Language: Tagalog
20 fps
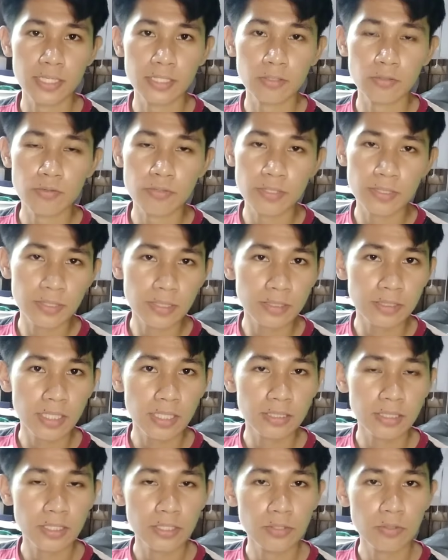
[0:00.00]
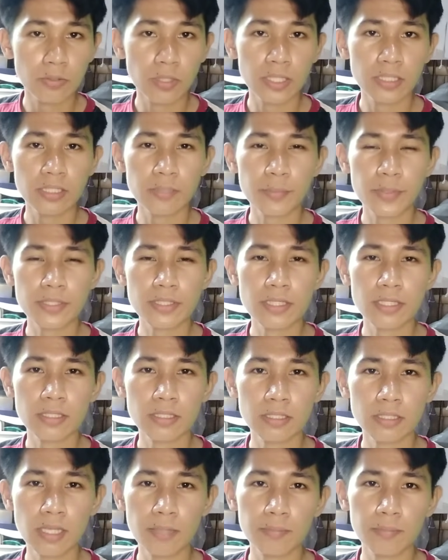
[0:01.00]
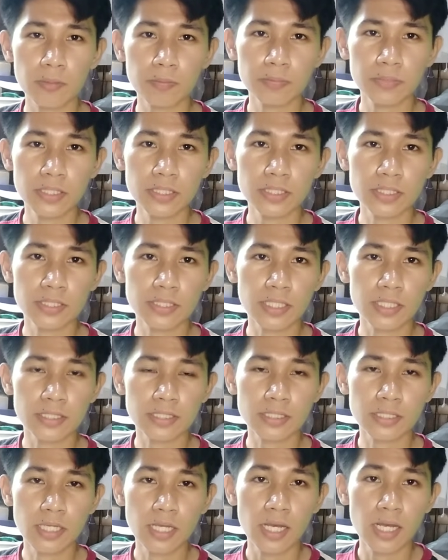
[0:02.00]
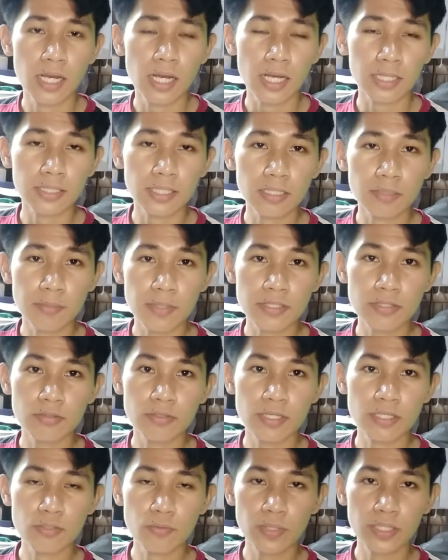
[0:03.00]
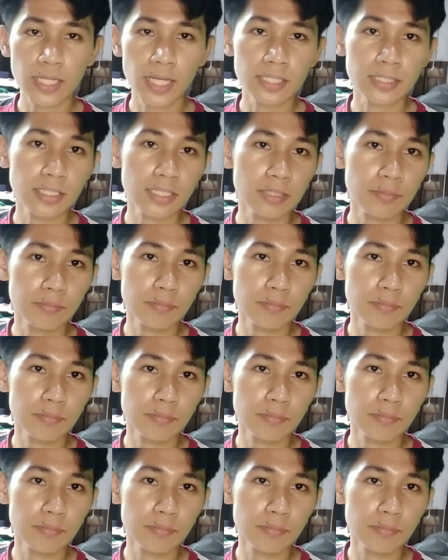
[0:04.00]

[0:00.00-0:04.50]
And considered natin yung 80% depth of discharge, ang lalabas dun is 153